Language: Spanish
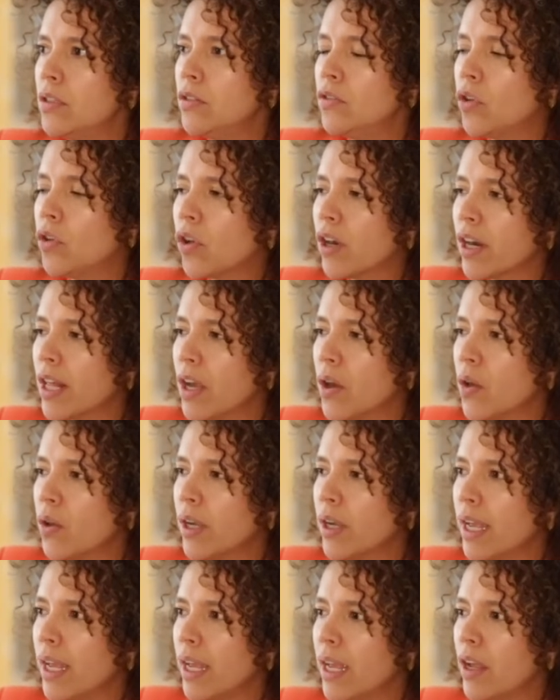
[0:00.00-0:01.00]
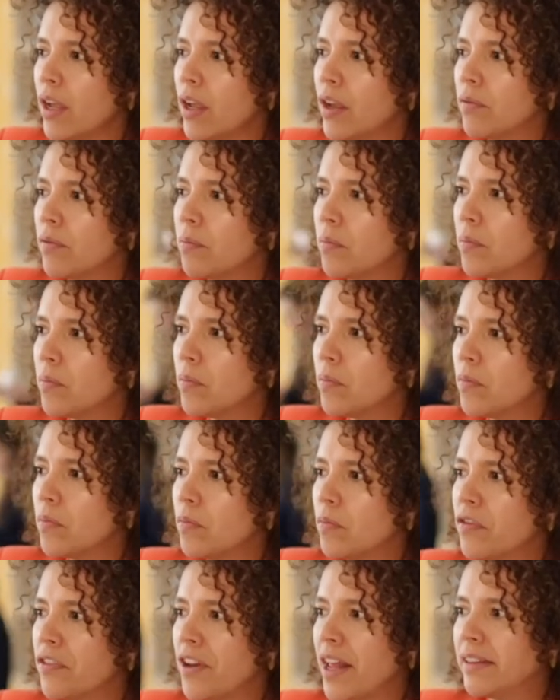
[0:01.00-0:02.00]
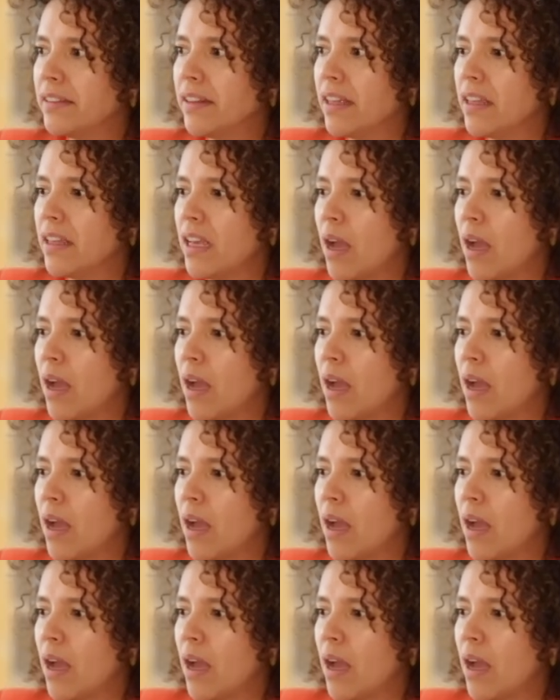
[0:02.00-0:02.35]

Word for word: Yo creo que frente,